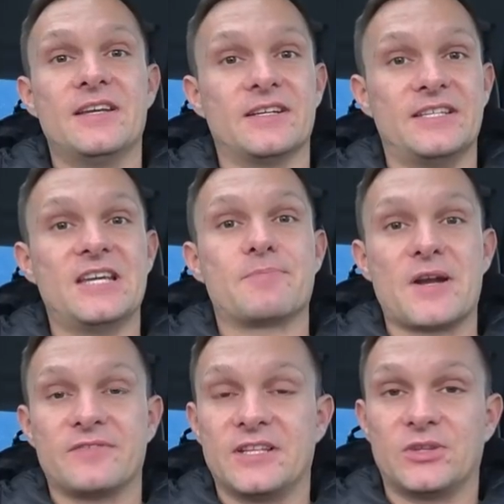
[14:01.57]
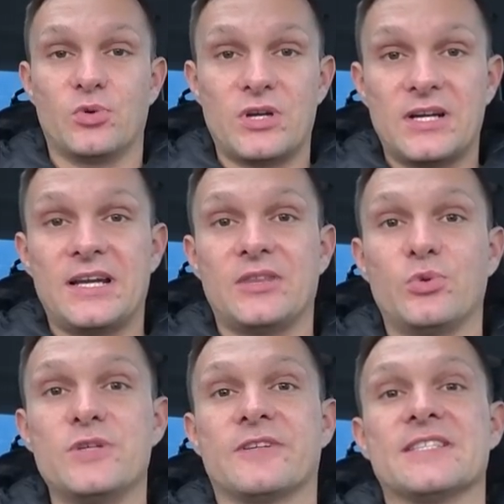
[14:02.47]
э, неоправданно дорого,
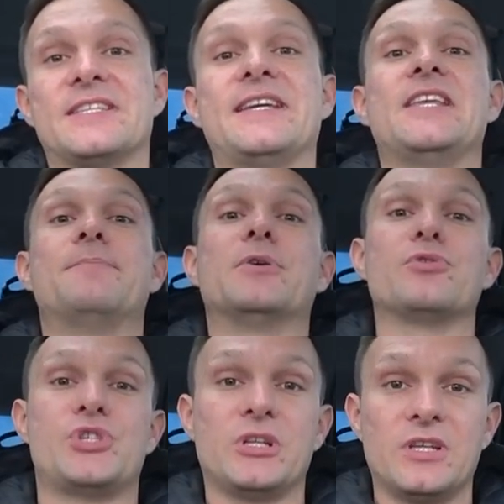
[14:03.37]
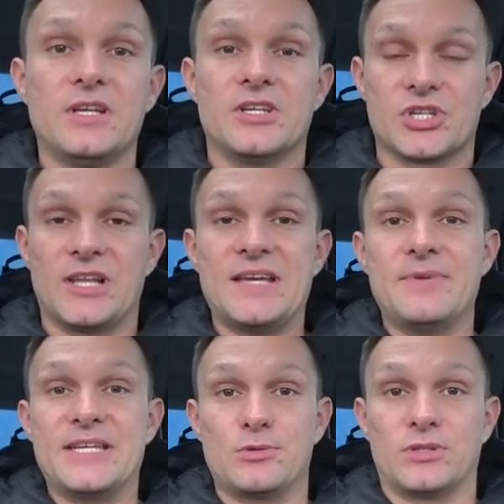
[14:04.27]
но и в конце я не получил
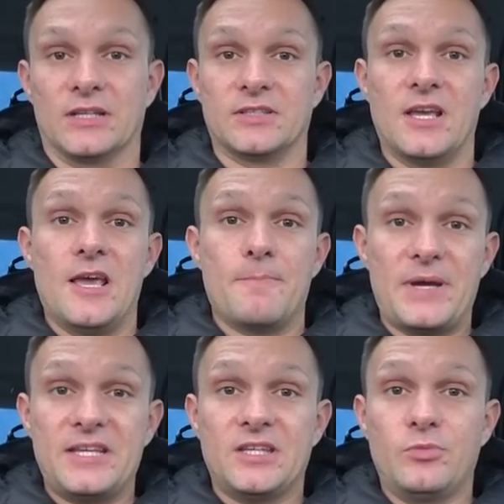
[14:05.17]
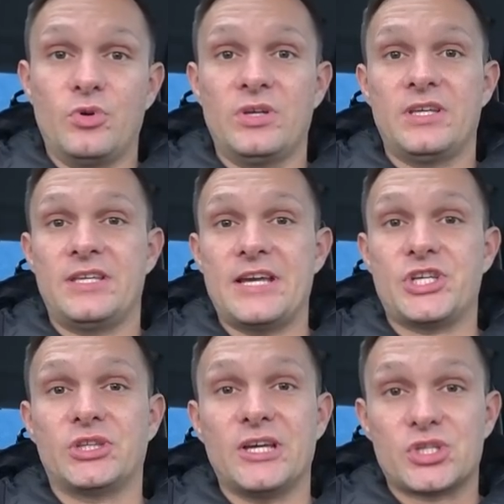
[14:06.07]
желаемый результат. Поэтому я
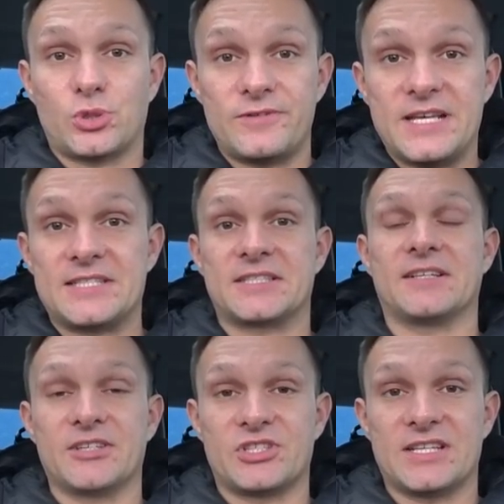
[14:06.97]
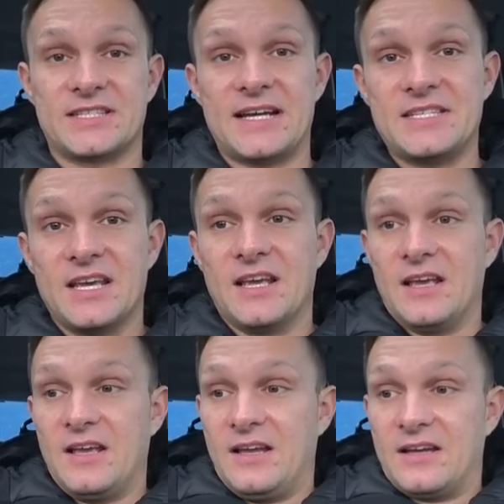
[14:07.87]
считаю, что вся страна должна знать,
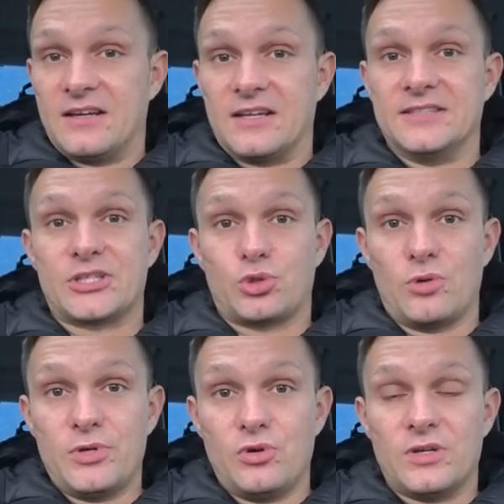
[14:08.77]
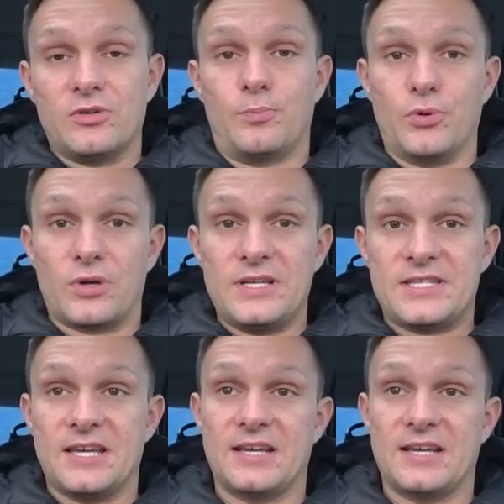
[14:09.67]
Э, на что мы уперлись,